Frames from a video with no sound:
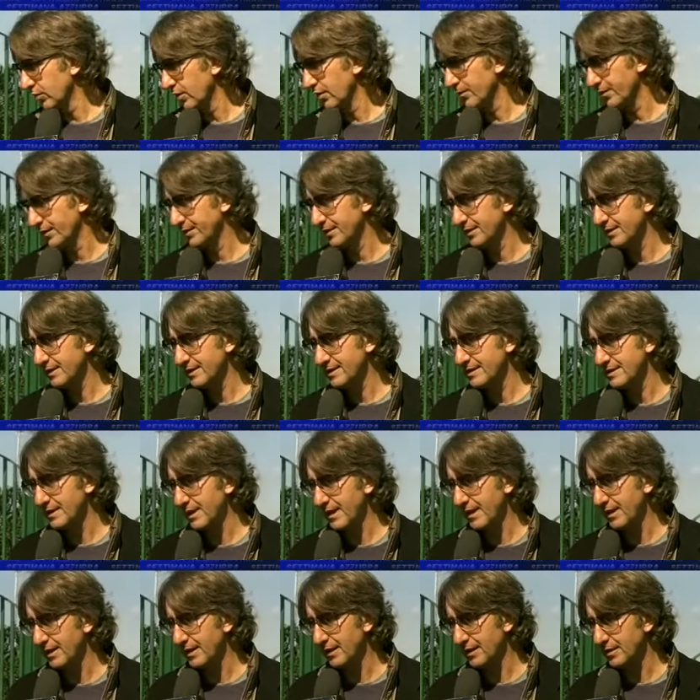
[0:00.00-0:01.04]
nelle partite
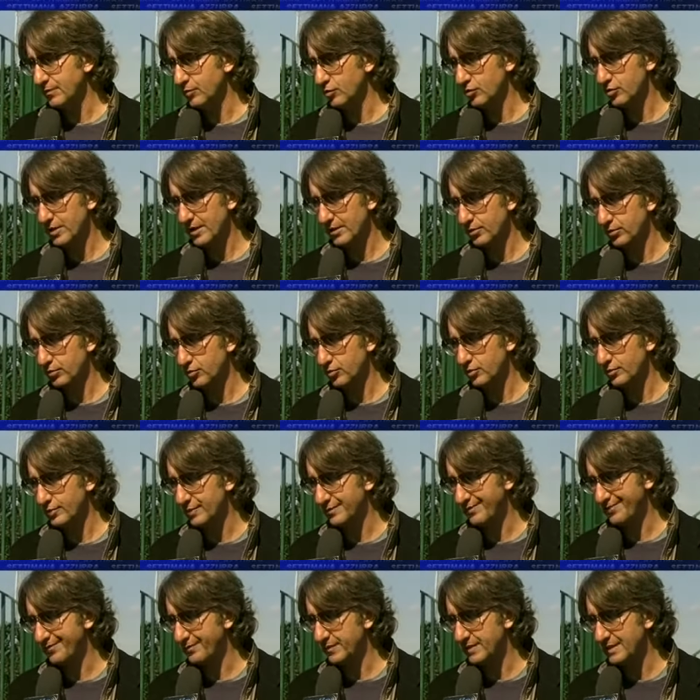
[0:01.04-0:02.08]
esterne, ha dimostrato
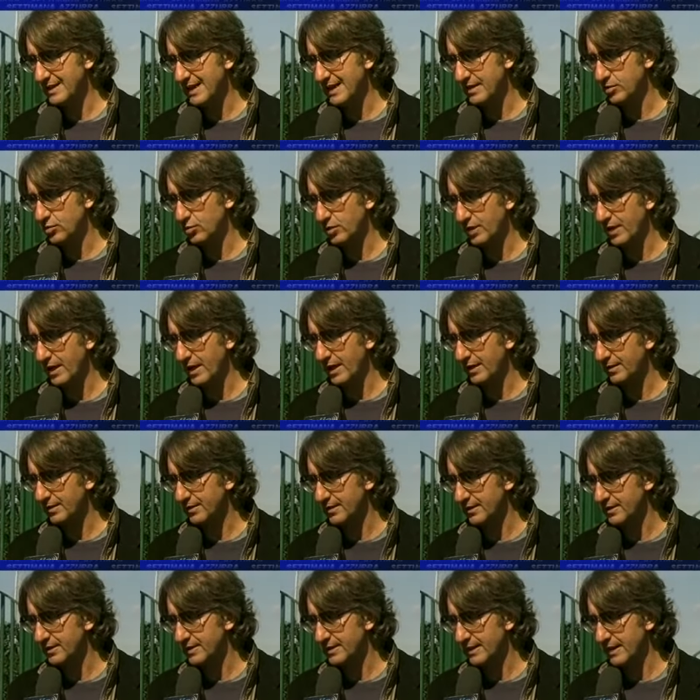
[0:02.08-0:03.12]
mh, scarso
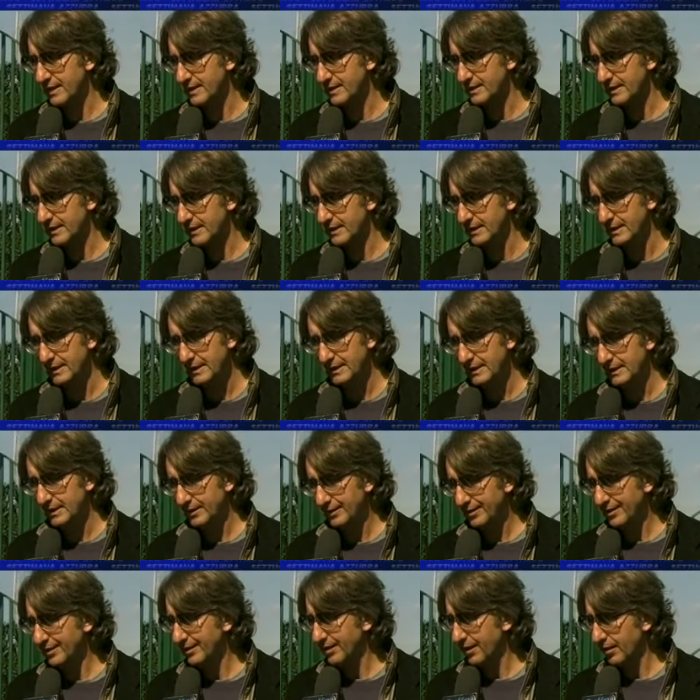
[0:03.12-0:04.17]
carattere, scarsa
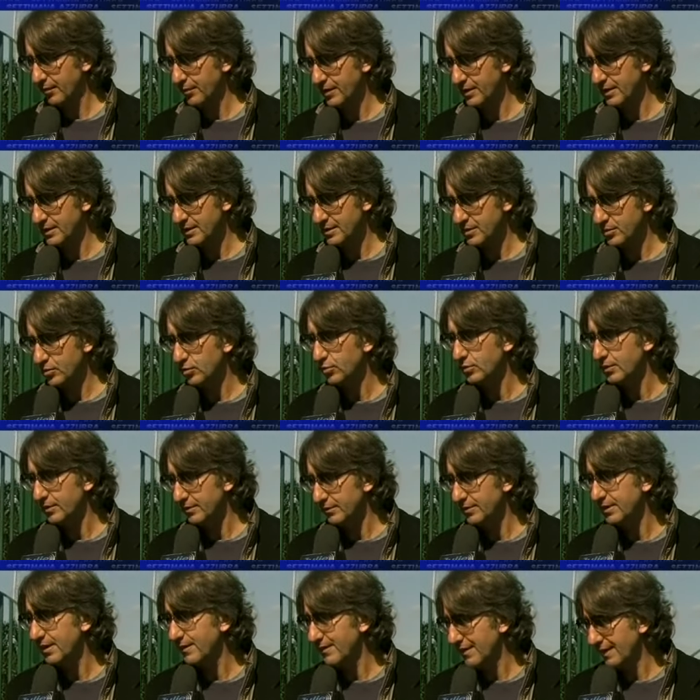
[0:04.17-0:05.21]
determinazione.
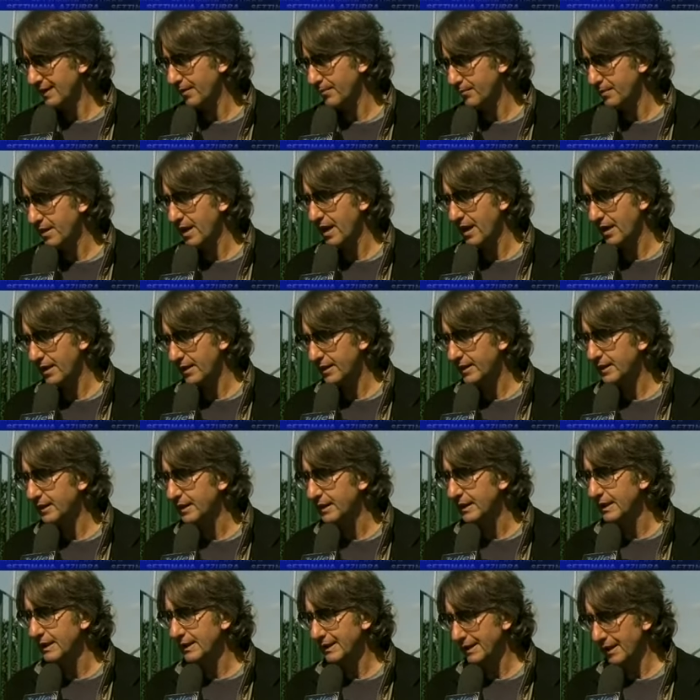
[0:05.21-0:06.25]
Deve cambiare,
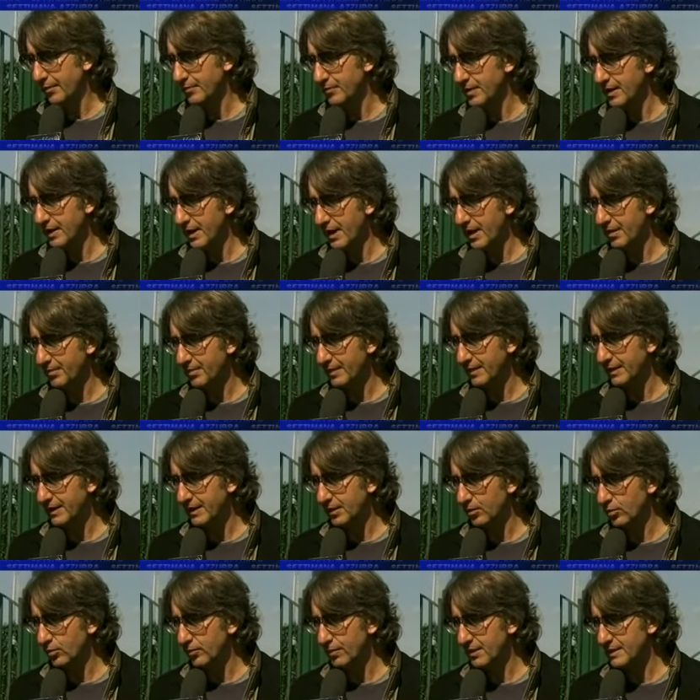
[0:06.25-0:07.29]
cambierà
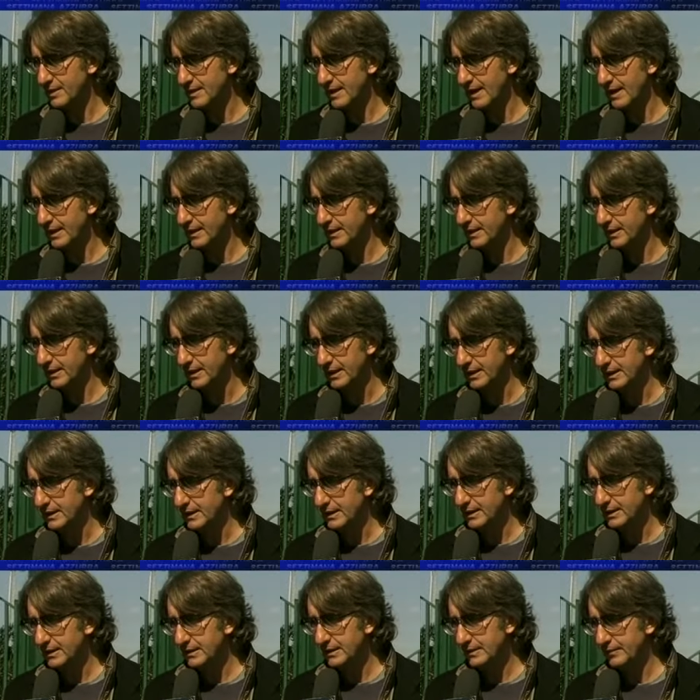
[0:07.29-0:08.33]
perché con Mazzarri
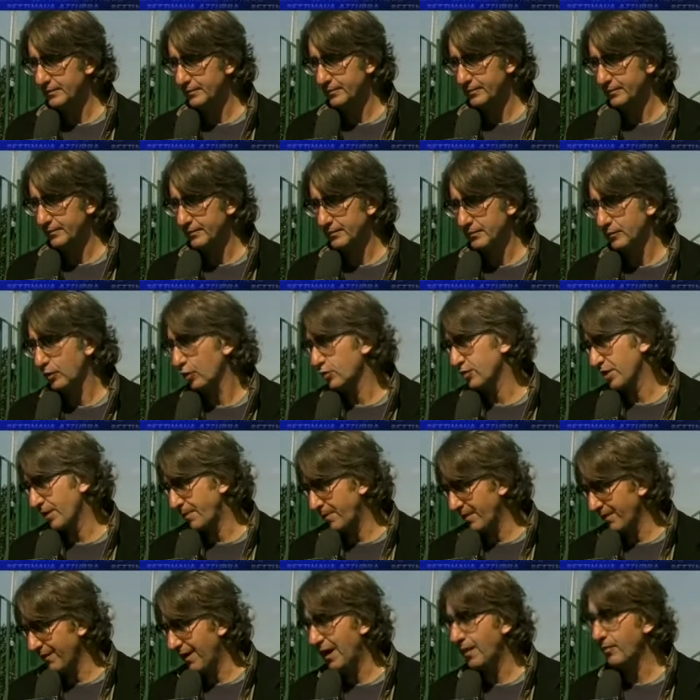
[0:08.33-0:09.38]
ehm, lo
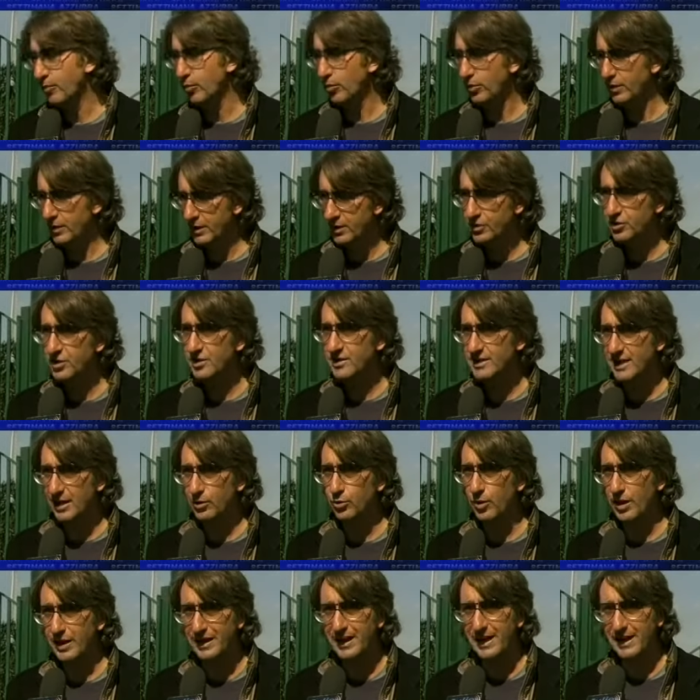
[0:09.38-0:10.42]
sapevamo e c'è
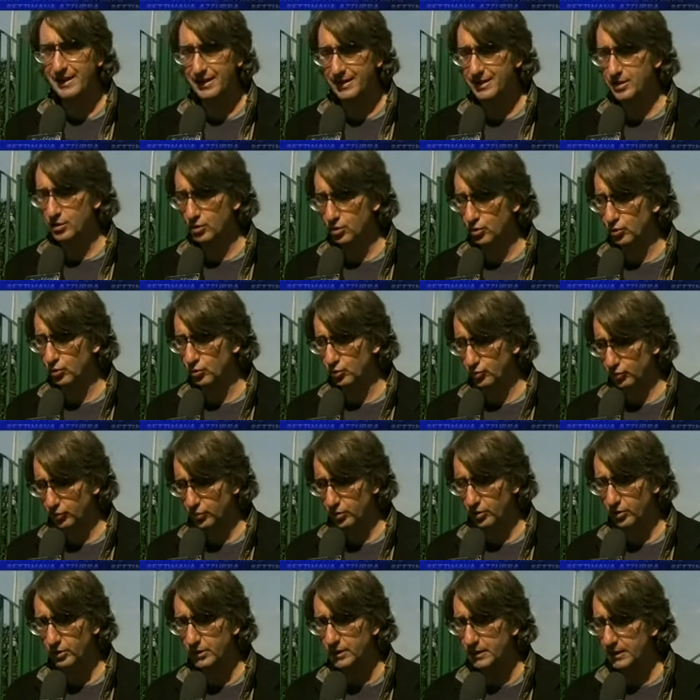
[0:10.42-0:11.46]
stato anche il
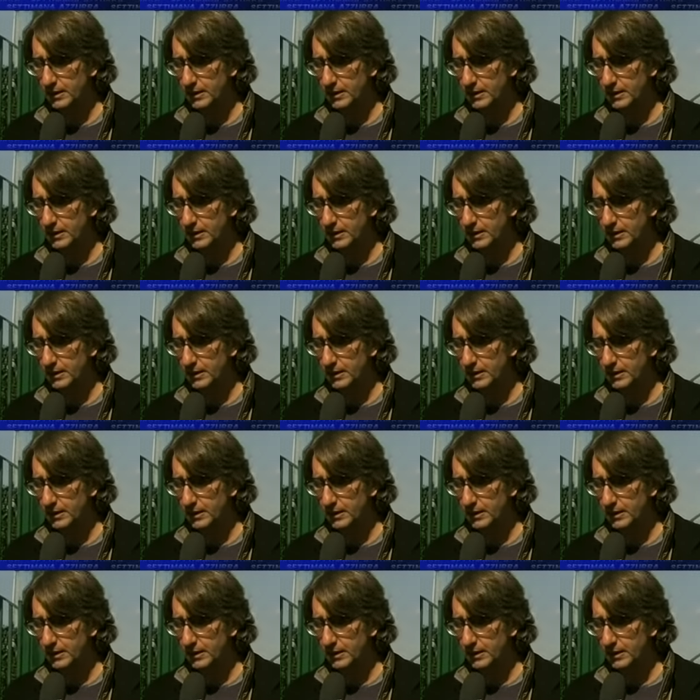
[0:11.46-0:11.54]
riscontro.